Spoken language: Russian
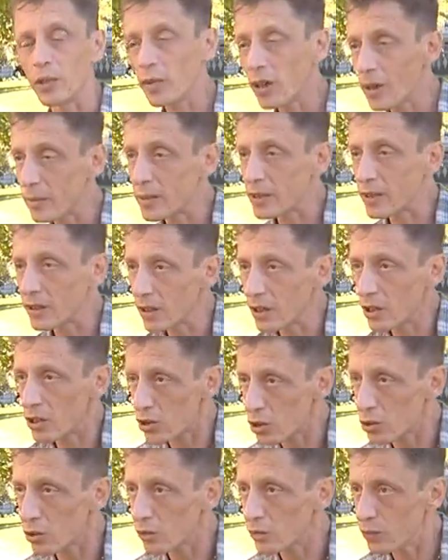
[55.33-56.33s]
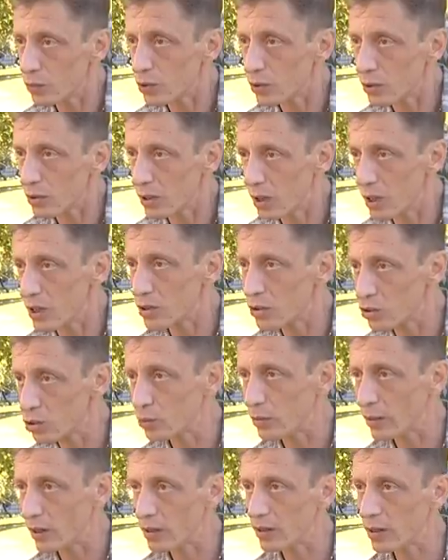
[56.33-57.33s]
Мы объяснили, что вот есть
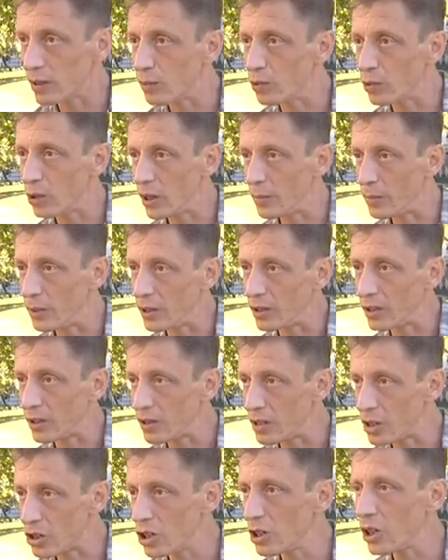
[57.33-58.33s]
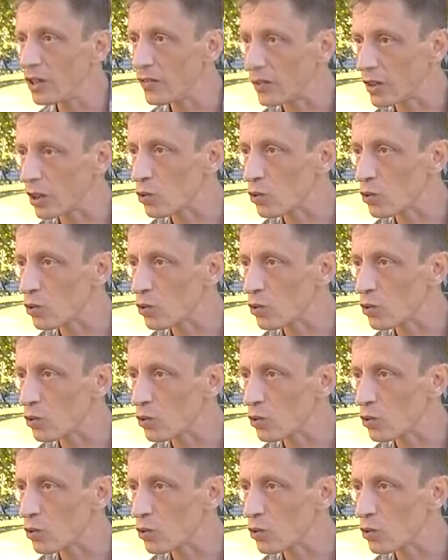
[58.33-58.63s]
сумма не более 5000 гривен,